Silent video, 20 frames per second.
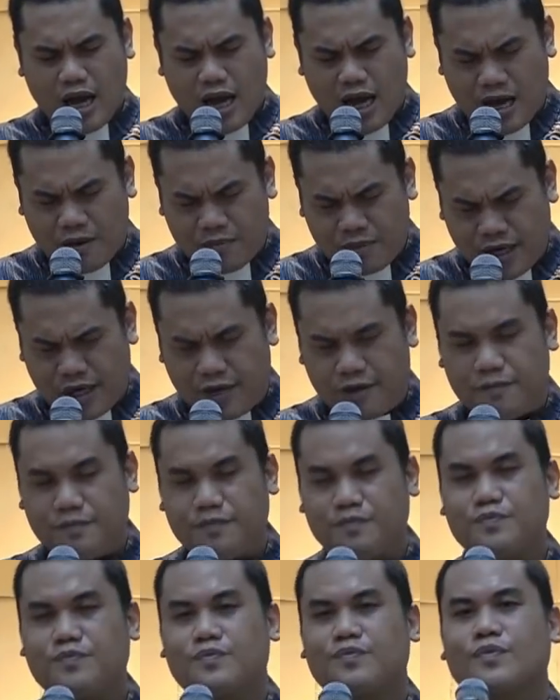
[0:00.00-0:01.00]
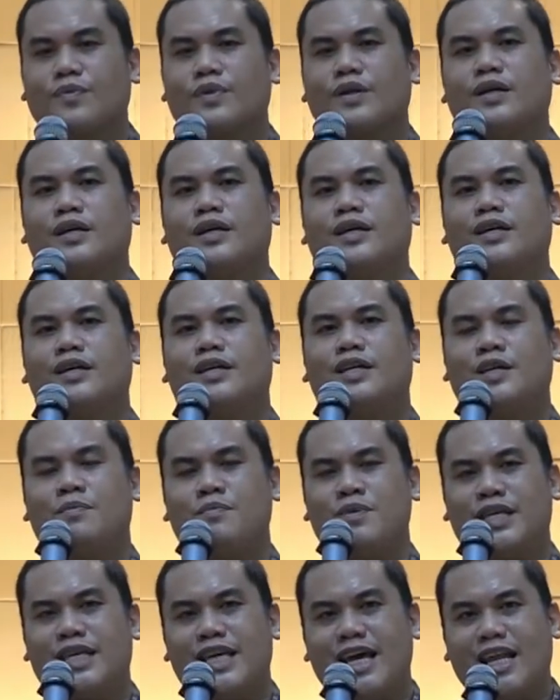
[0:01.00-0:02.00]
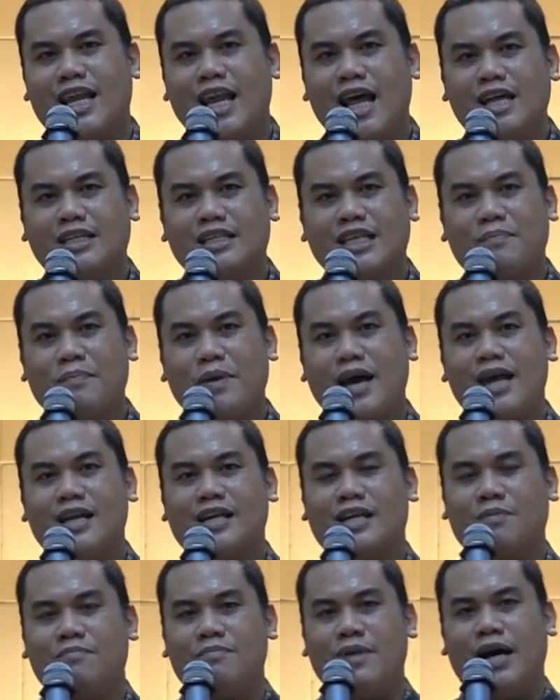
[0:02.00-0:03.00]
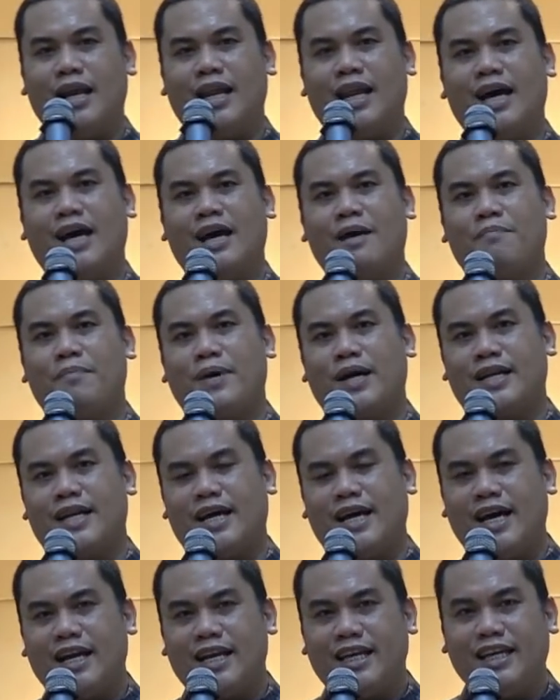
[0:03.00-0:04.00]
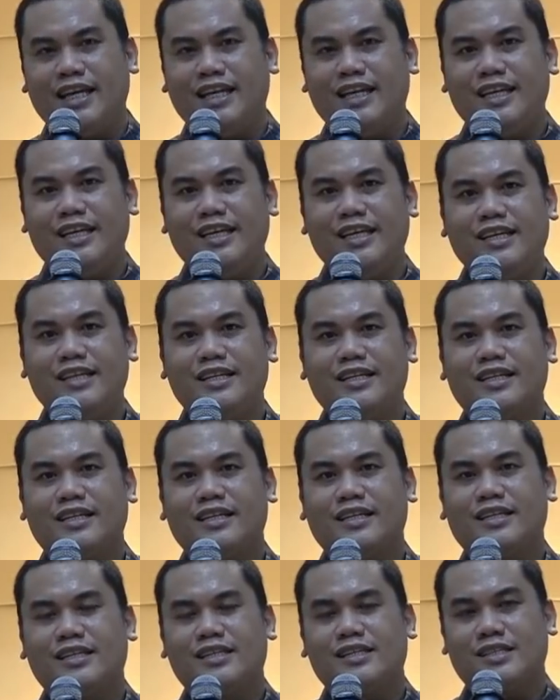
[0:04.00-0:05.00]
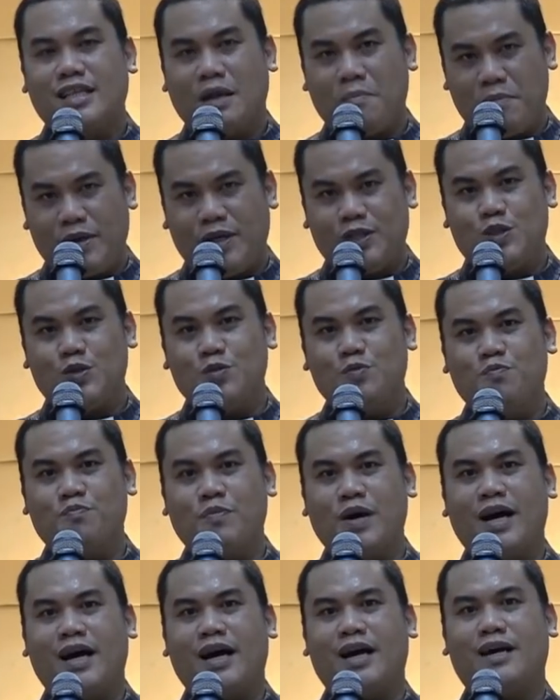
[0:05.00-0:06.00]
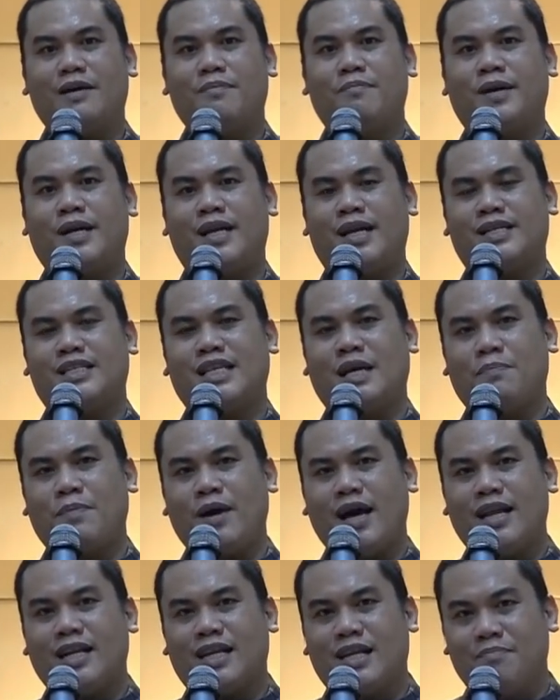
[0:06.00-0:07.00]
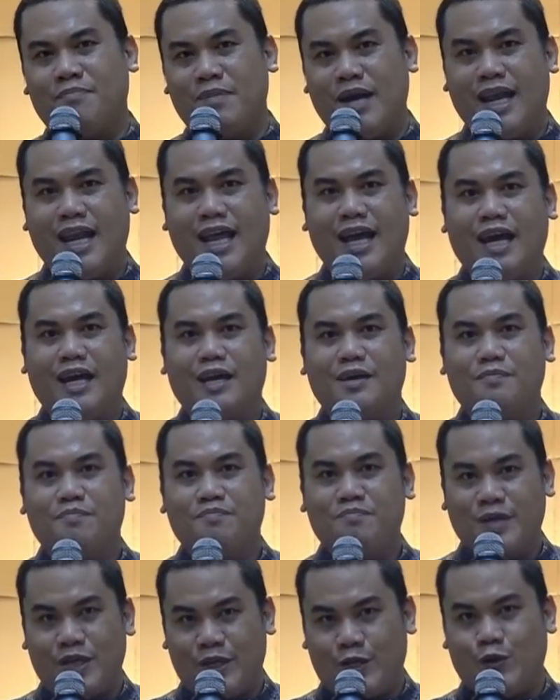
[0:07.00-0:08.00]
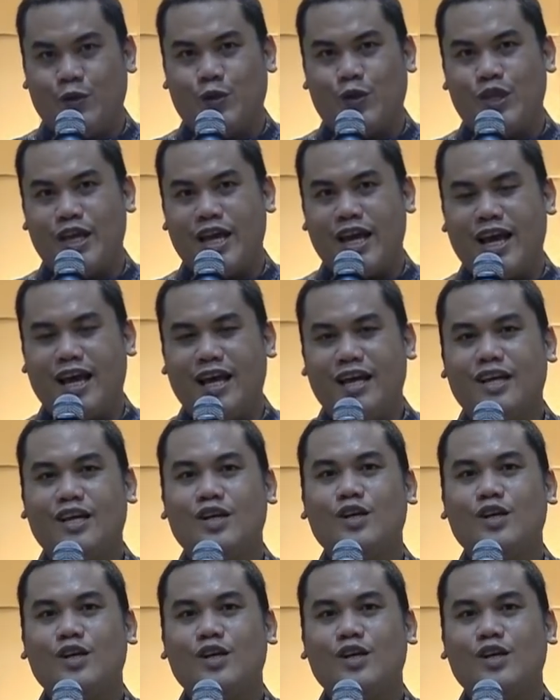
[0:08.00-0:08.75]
Amin. Demikianlah sapaan gembala pada hari ini. Sampai jumpa pada sapaan gembala berikutnya.